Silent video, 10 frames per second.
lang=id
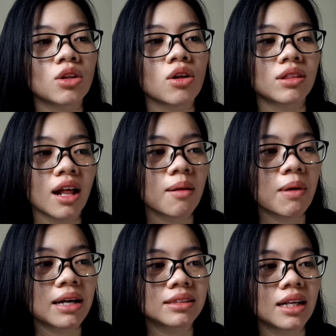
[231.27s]
total
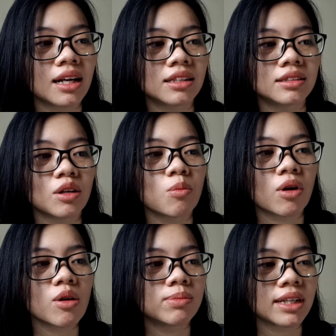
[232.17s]
penghasilan
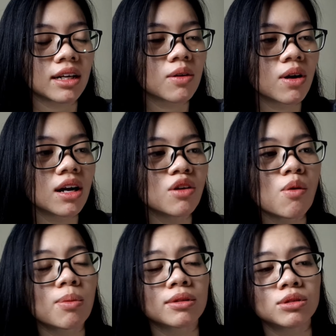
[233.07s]
seumur hidup channel gue adalah
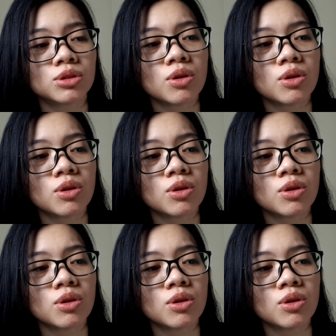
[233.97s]
27